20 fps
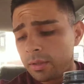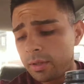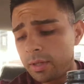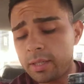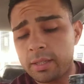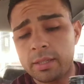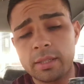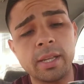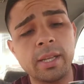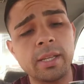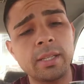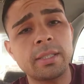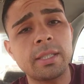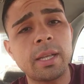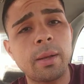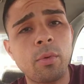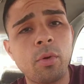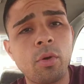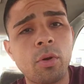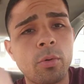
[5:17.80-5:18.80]
Este es
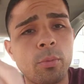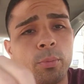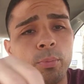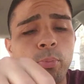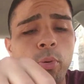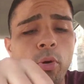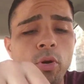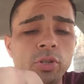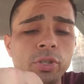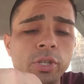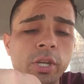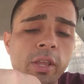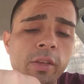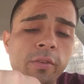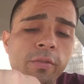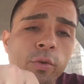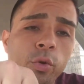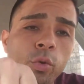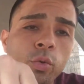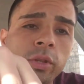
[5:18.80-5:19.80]
sabor ponche de
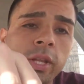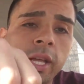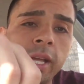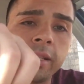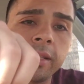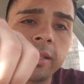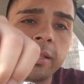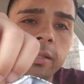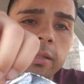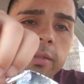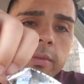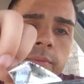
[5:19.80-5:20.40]
frutas